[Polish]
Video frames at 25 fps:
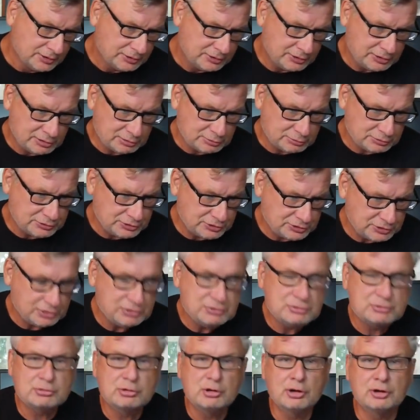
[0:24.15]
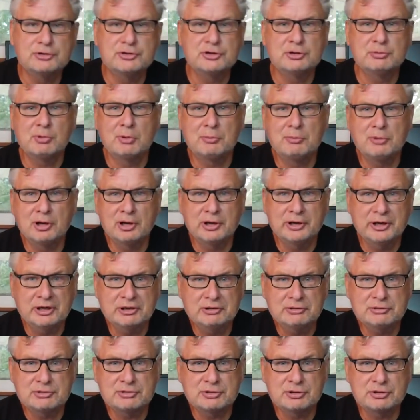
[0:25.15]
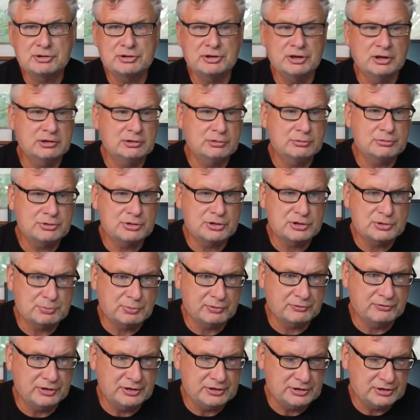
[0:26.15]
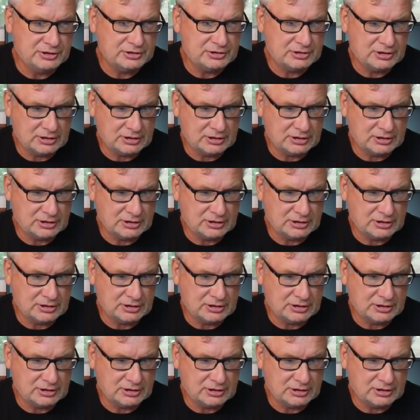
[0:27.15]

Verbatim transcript: kilkudziesięciu godzin, bo mogę jedną rzecz, jedną rzecz powiedzieć,